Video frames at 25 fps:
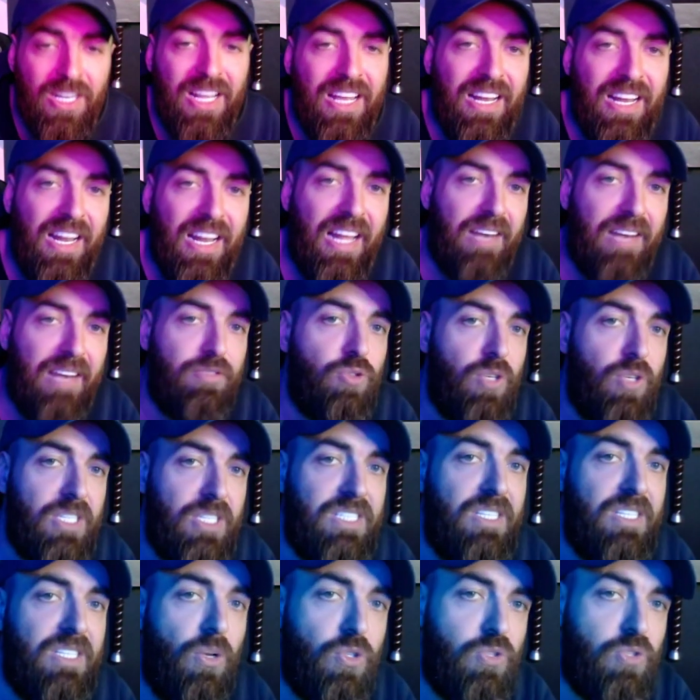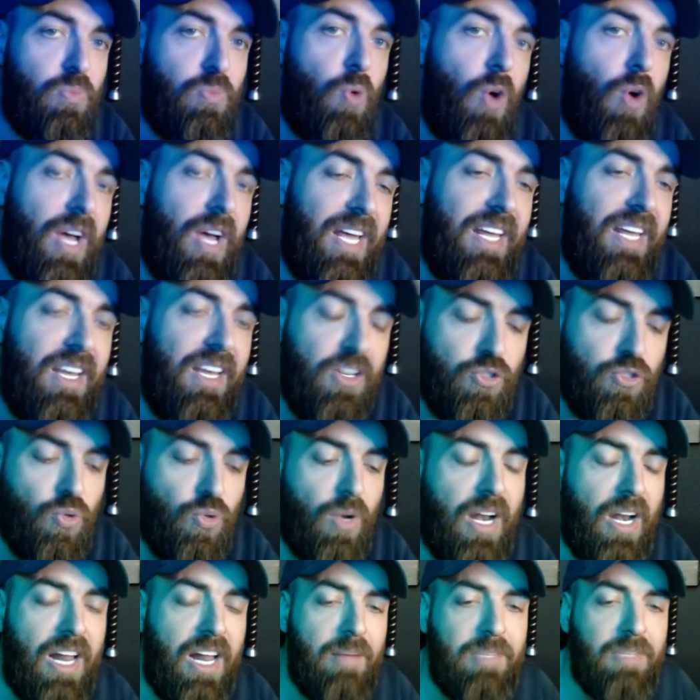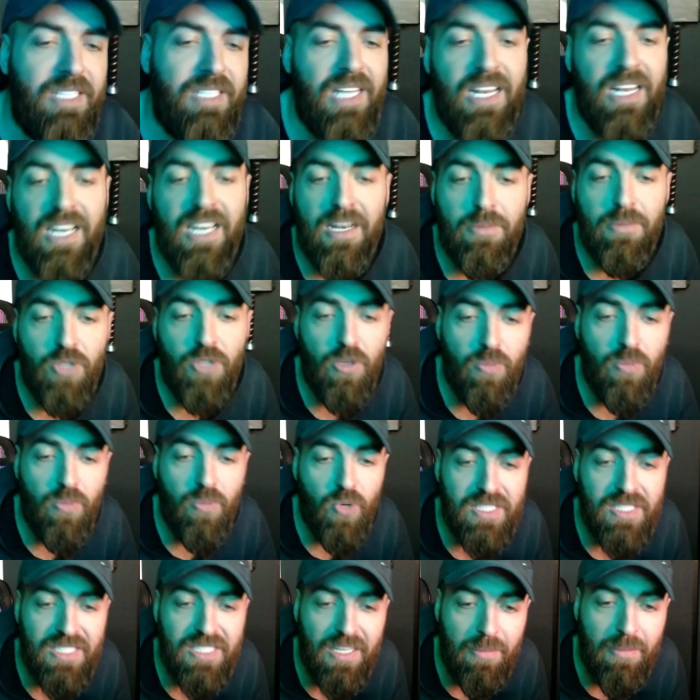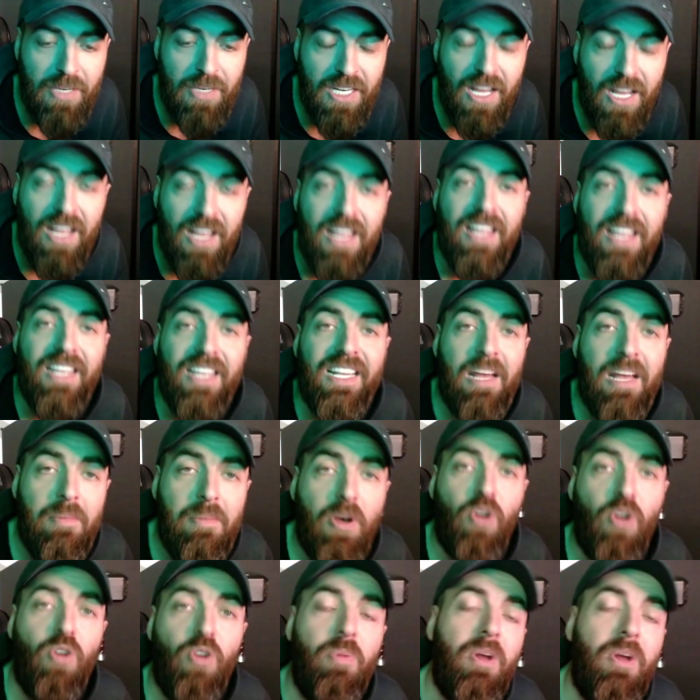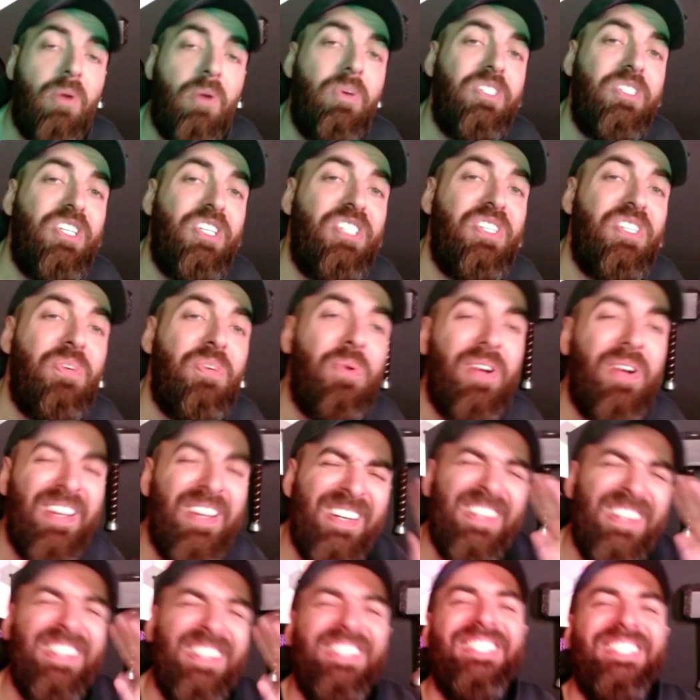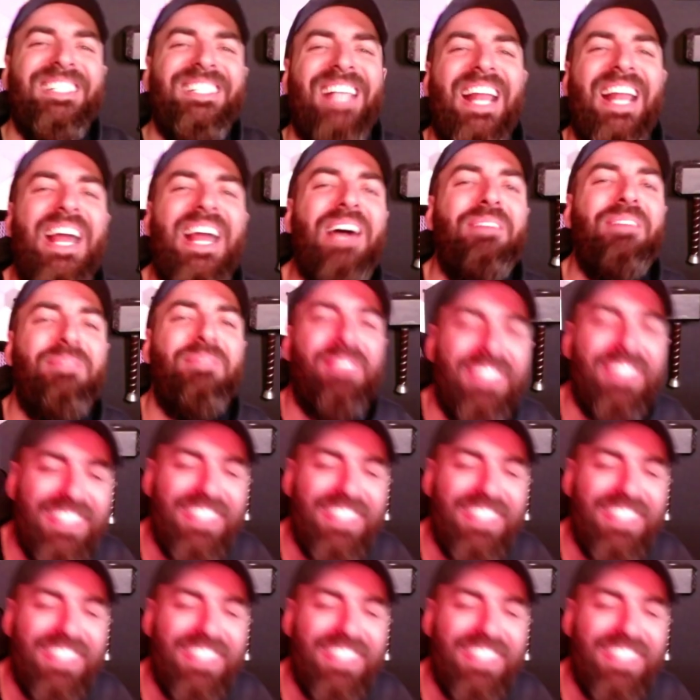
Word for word: لاعرف شو نزلوا اذا مو هي شو الالعاب الثانيه اللي بتحبوا نزل منها كما كومبر وان جي جنوان سلام